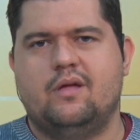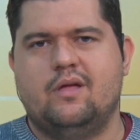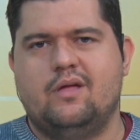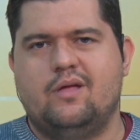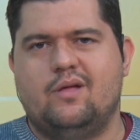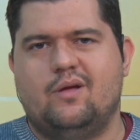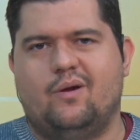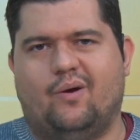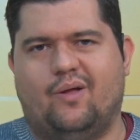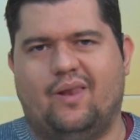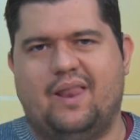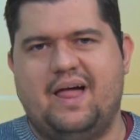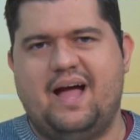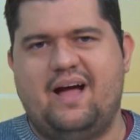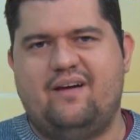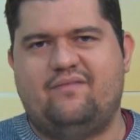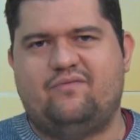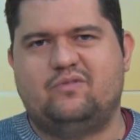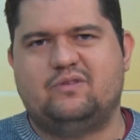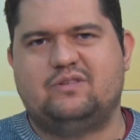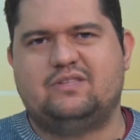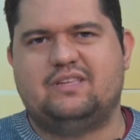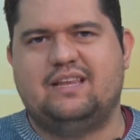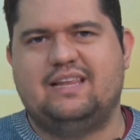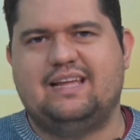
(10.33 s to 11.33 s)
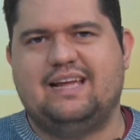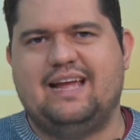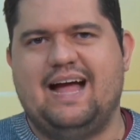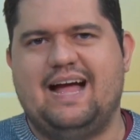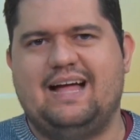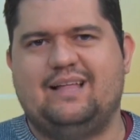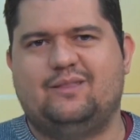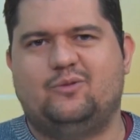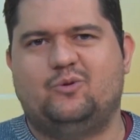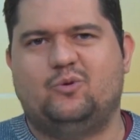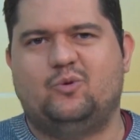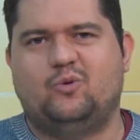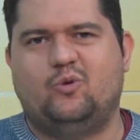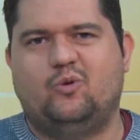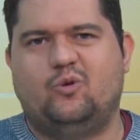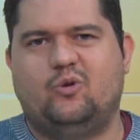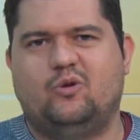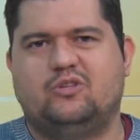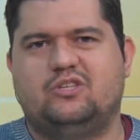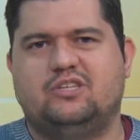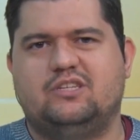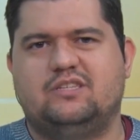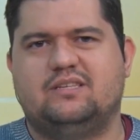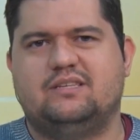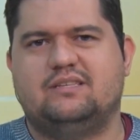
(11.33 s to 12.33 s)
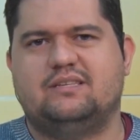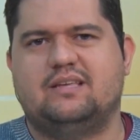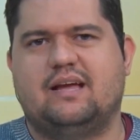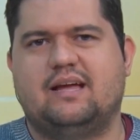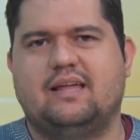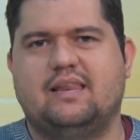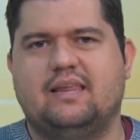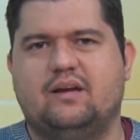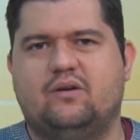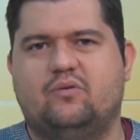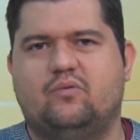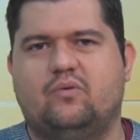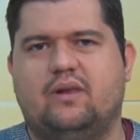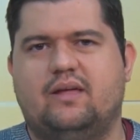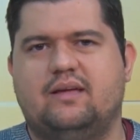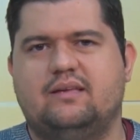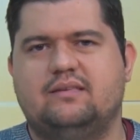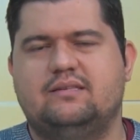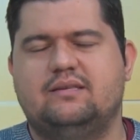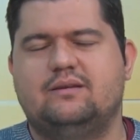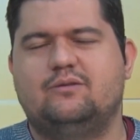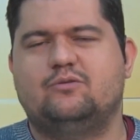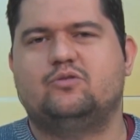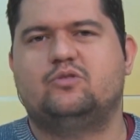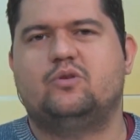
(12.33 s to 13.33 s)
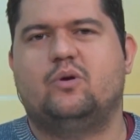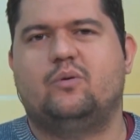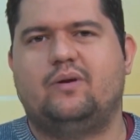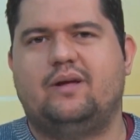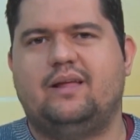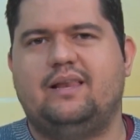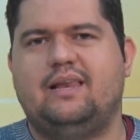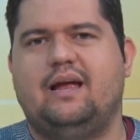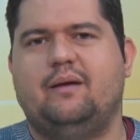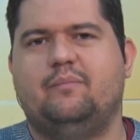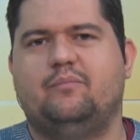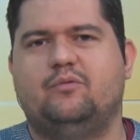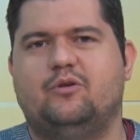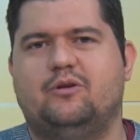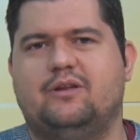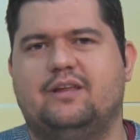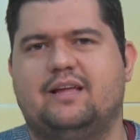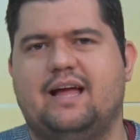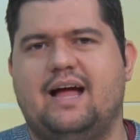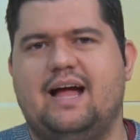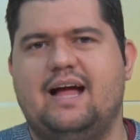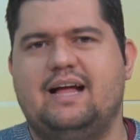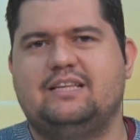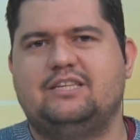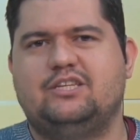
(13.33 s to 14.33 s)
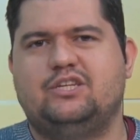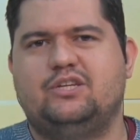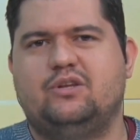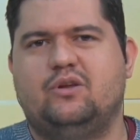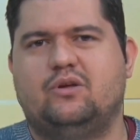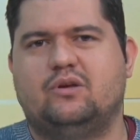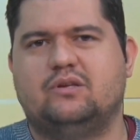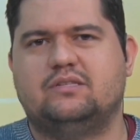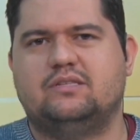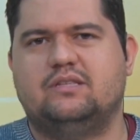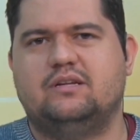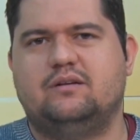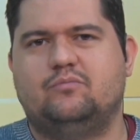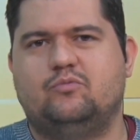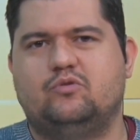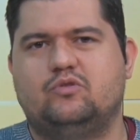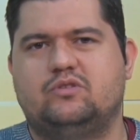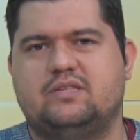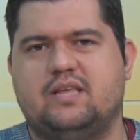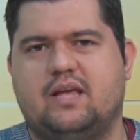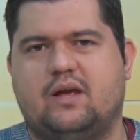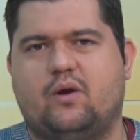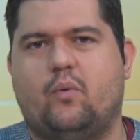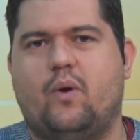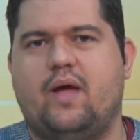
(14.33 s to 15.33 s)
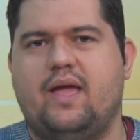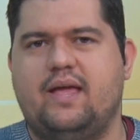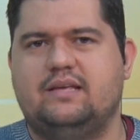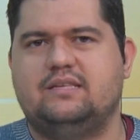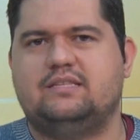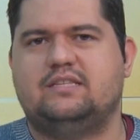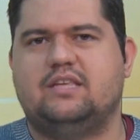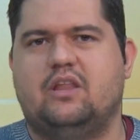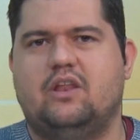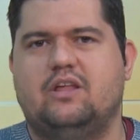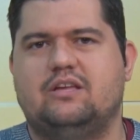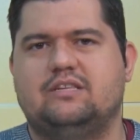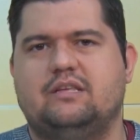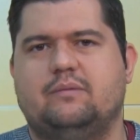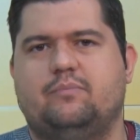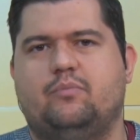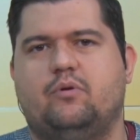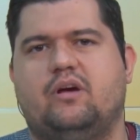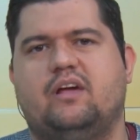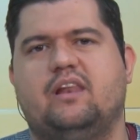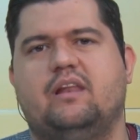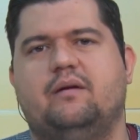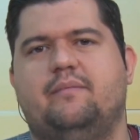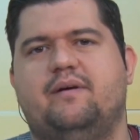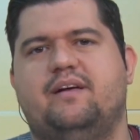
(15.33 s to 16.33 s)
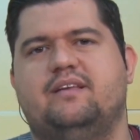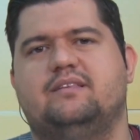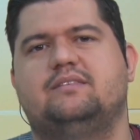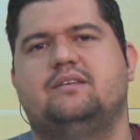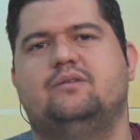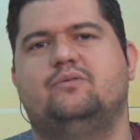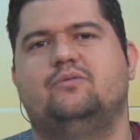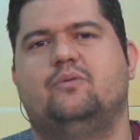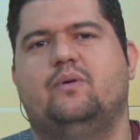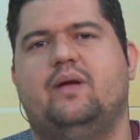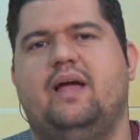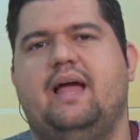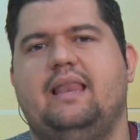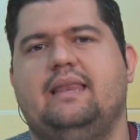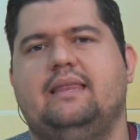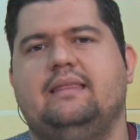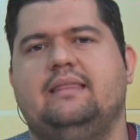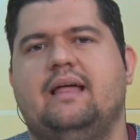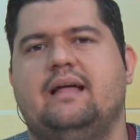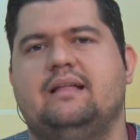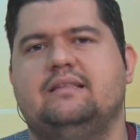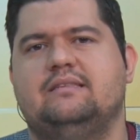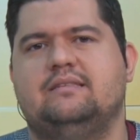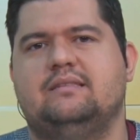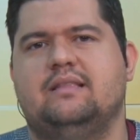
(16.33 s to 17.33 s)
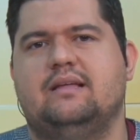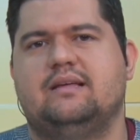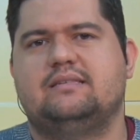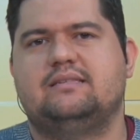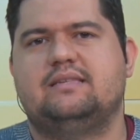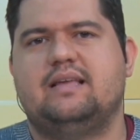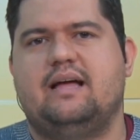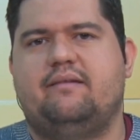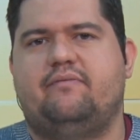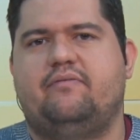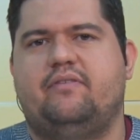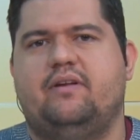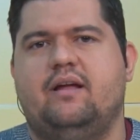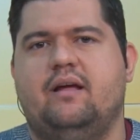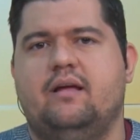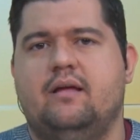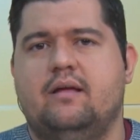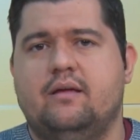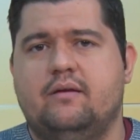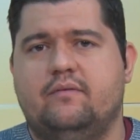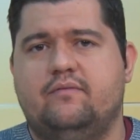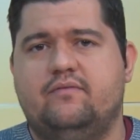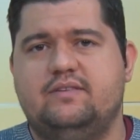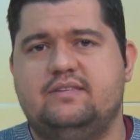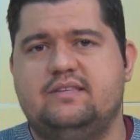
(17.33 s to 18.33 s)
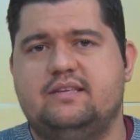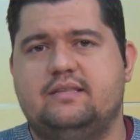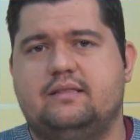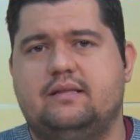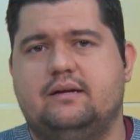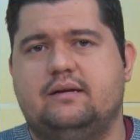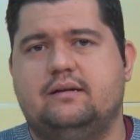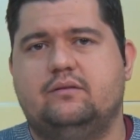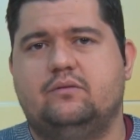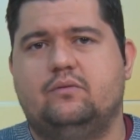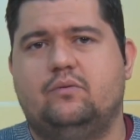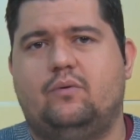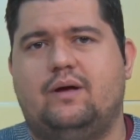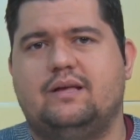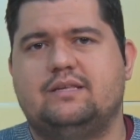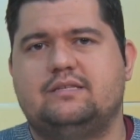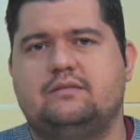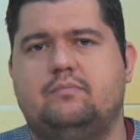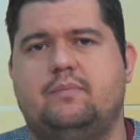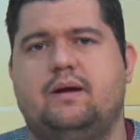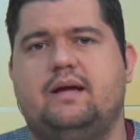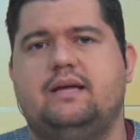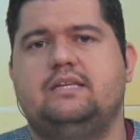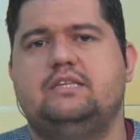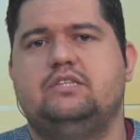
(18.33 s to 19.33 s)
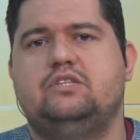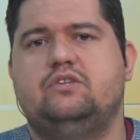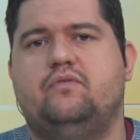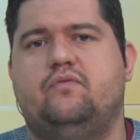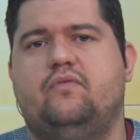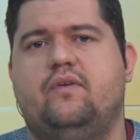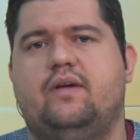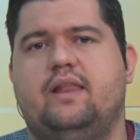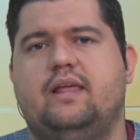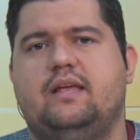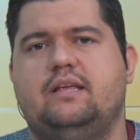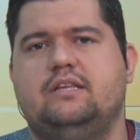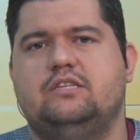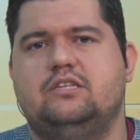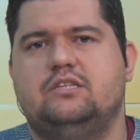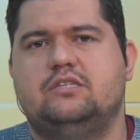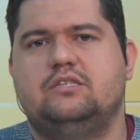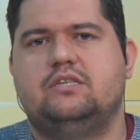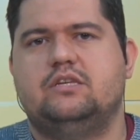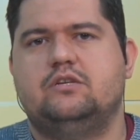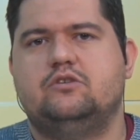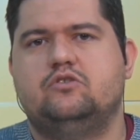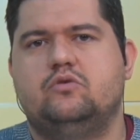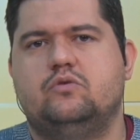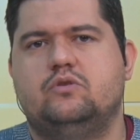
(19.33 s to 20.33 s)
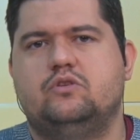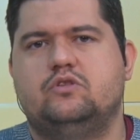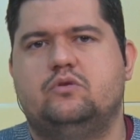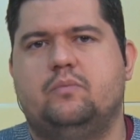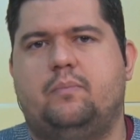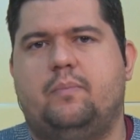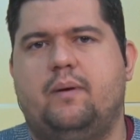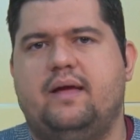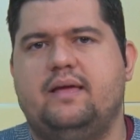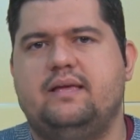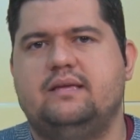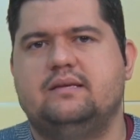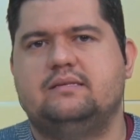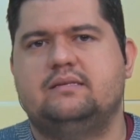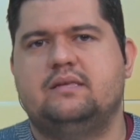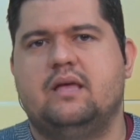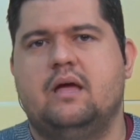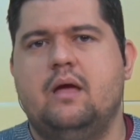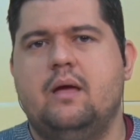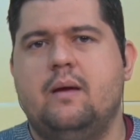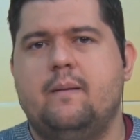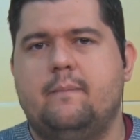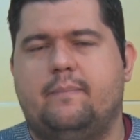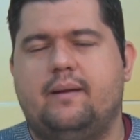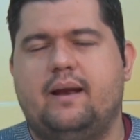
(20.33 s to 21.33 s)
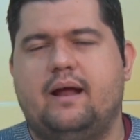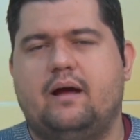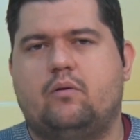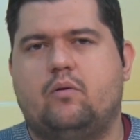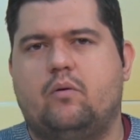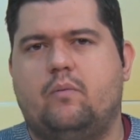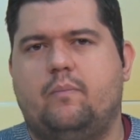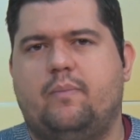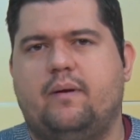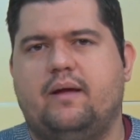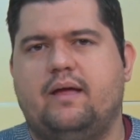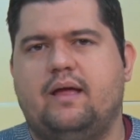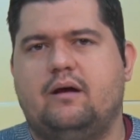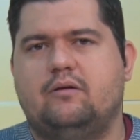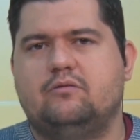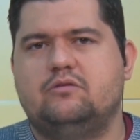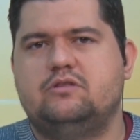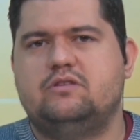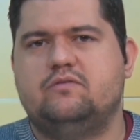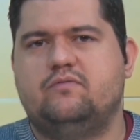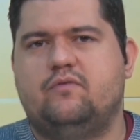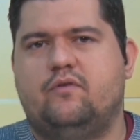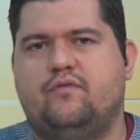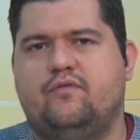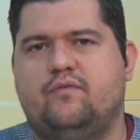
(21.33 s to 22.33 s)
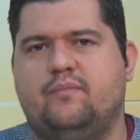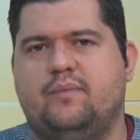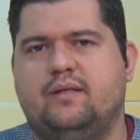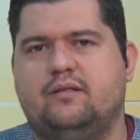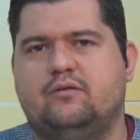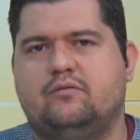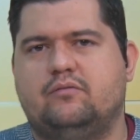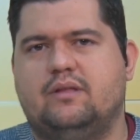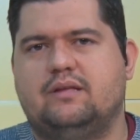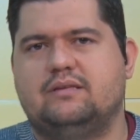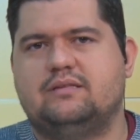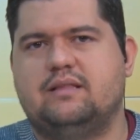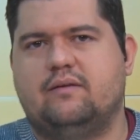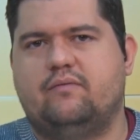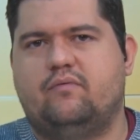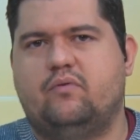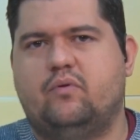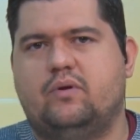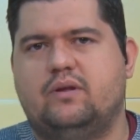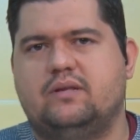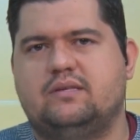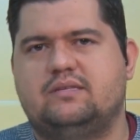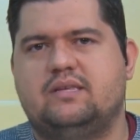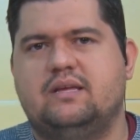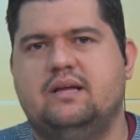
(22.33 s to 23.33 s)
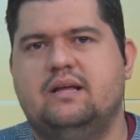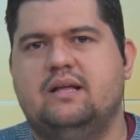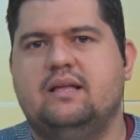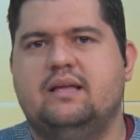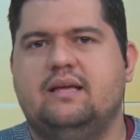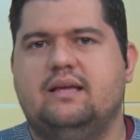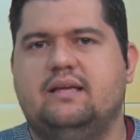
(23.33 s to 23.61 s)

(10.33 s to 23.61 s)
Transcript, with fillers: Olá, você ligado no Notícias Agrícolas, eu sou o Guilherme Dorigati. Nós damos sequência à nossa programação do Realidades da Safra, visitando as mais diferentes regiões do país para acompanhar o desenvolvimento das lavouras.